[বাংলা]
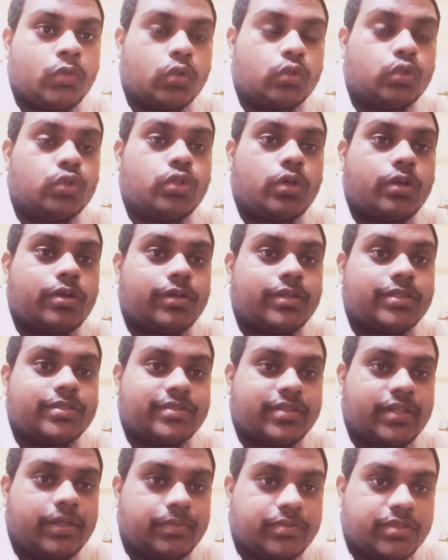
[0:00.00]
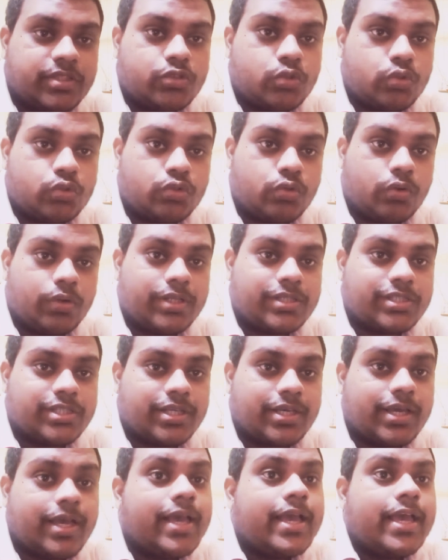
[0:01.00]
নতুন ধরনের স্ক্রিপ্ট সে চুজ
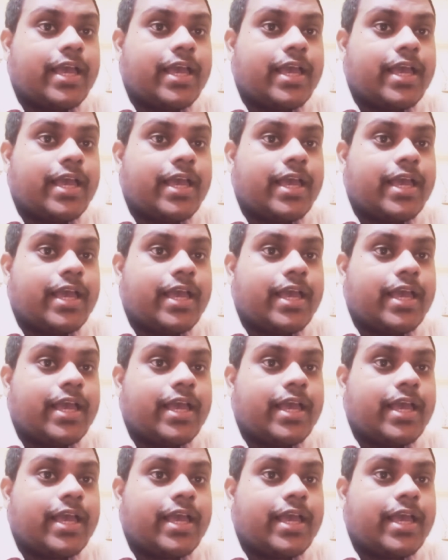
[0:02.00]
করেছে